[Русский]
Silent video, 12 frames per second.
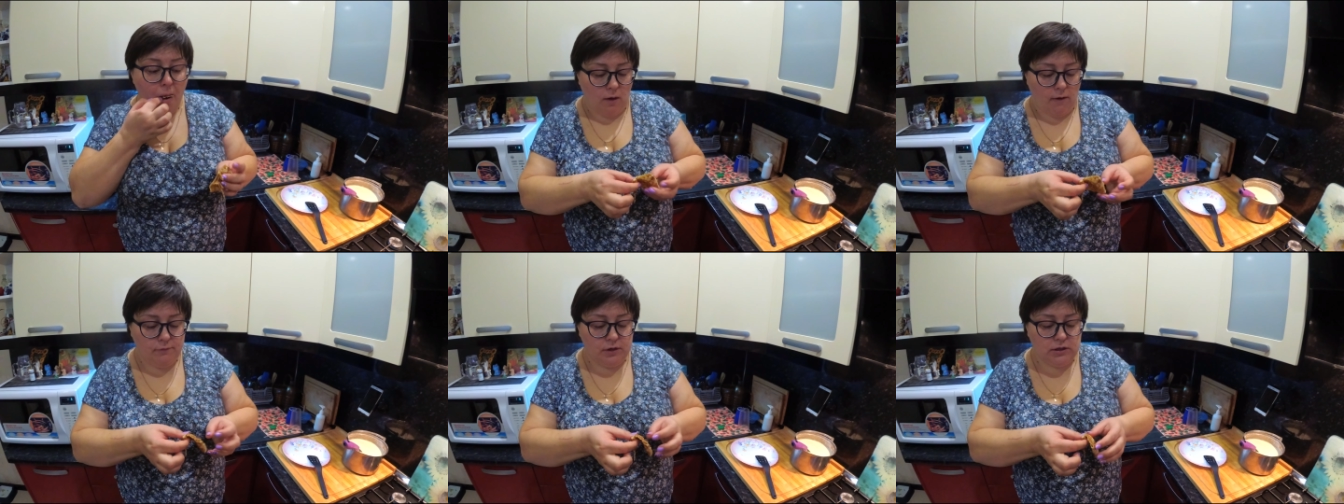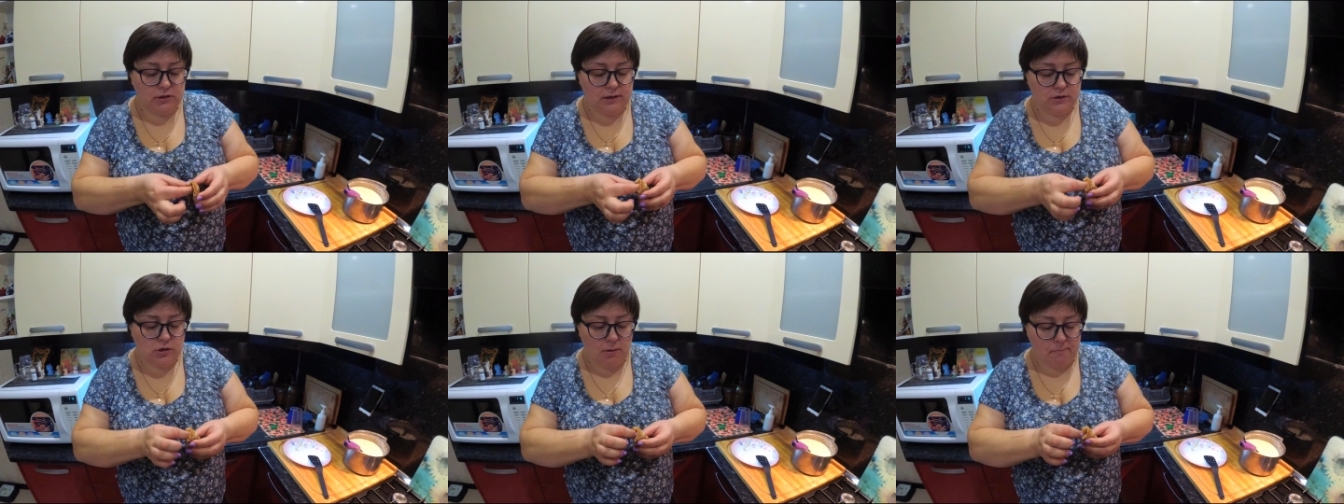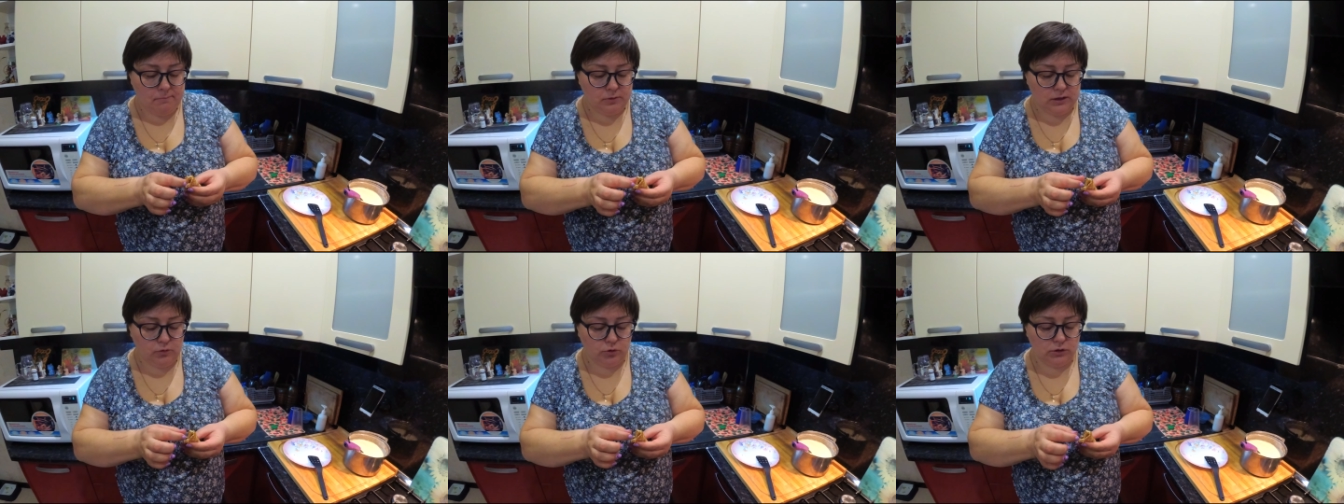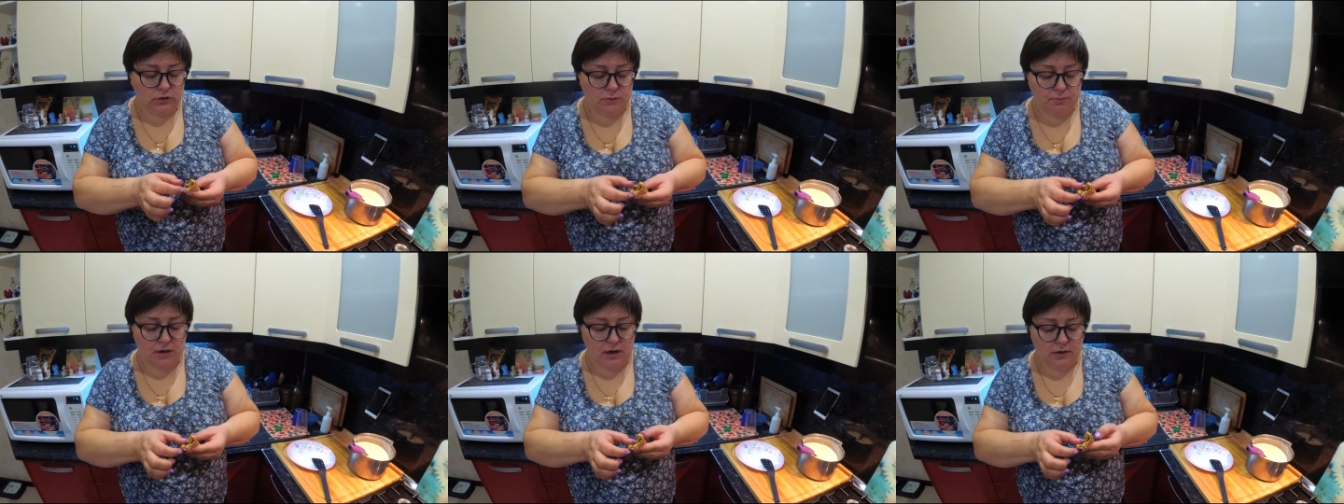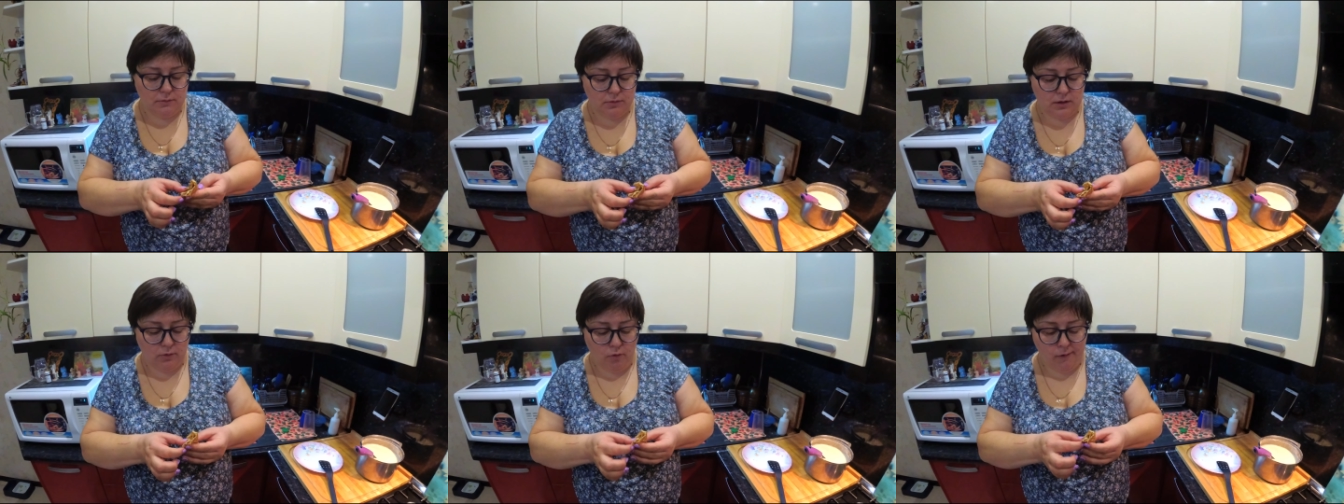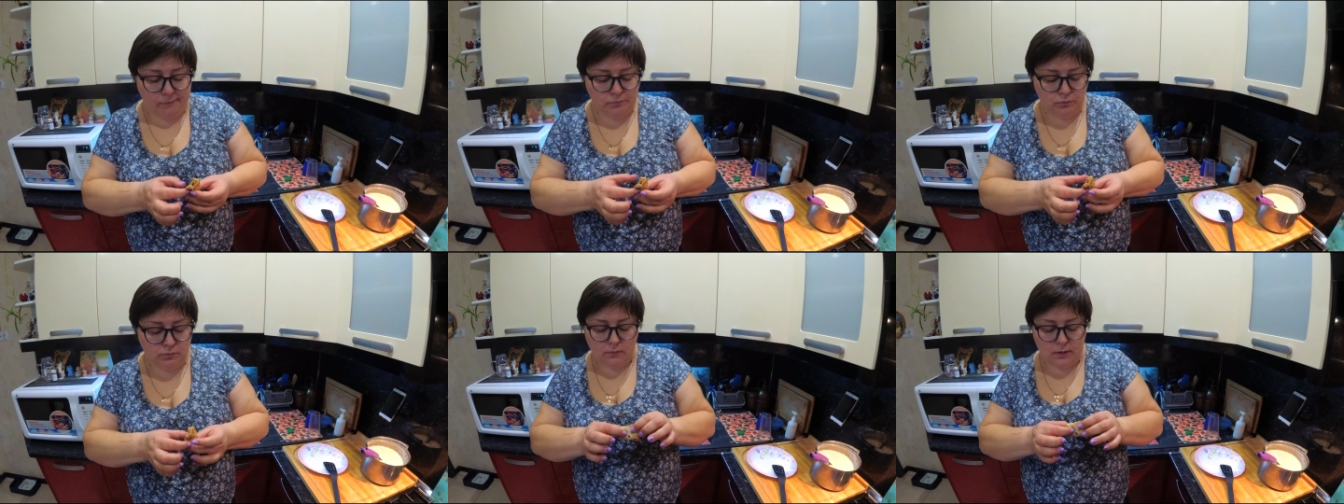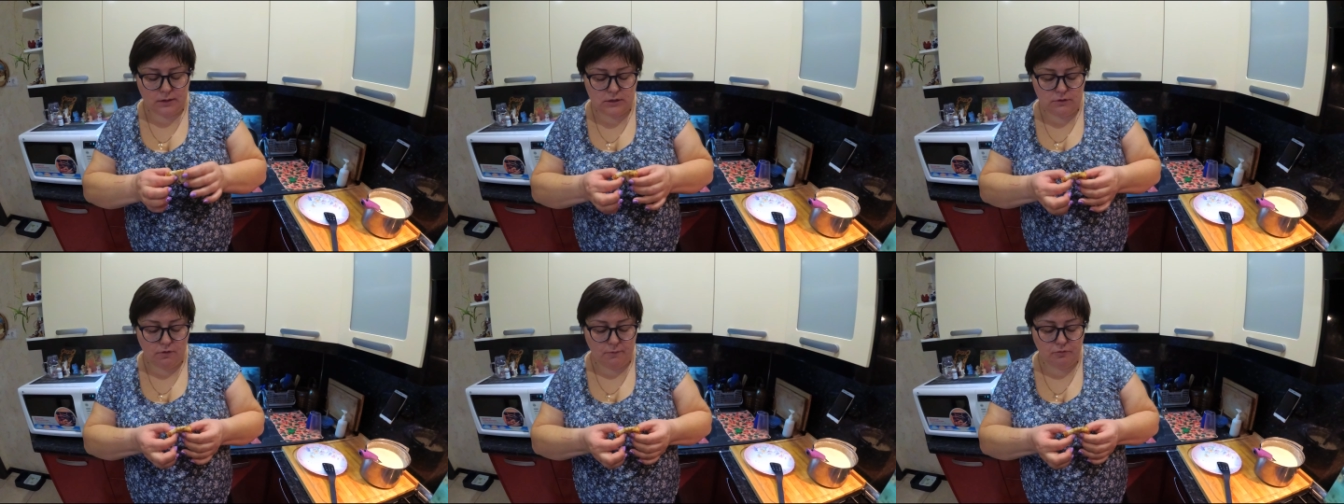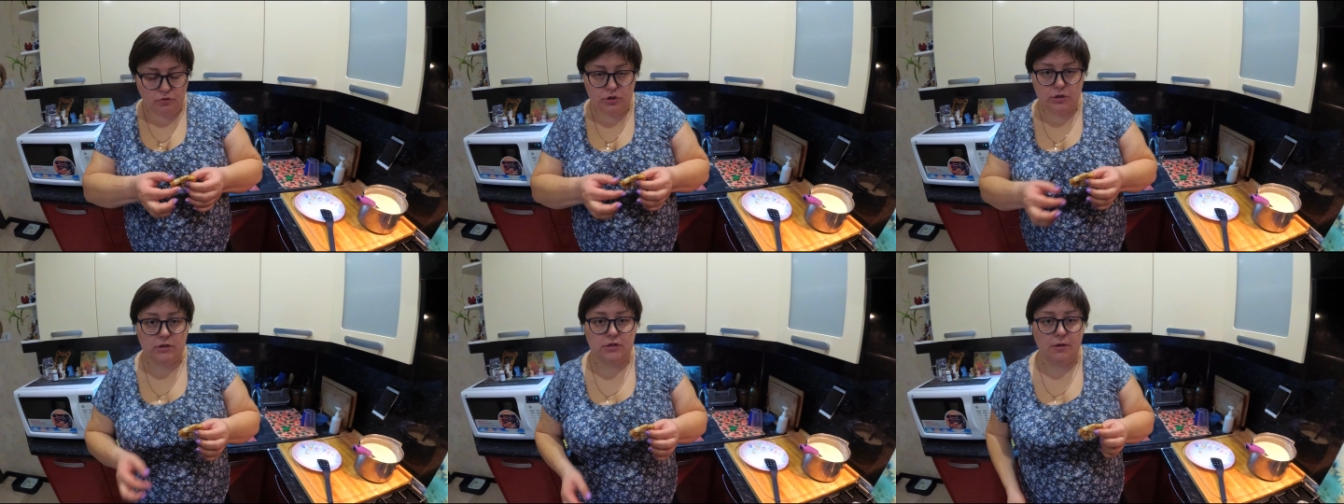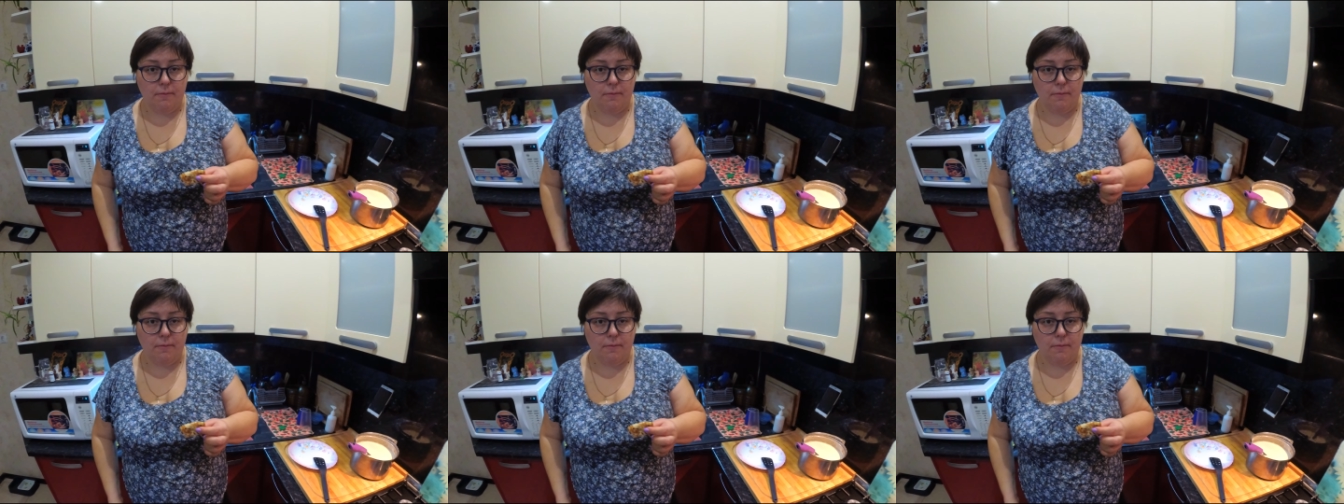В этот раз какое-то неправильное молоко из него получилось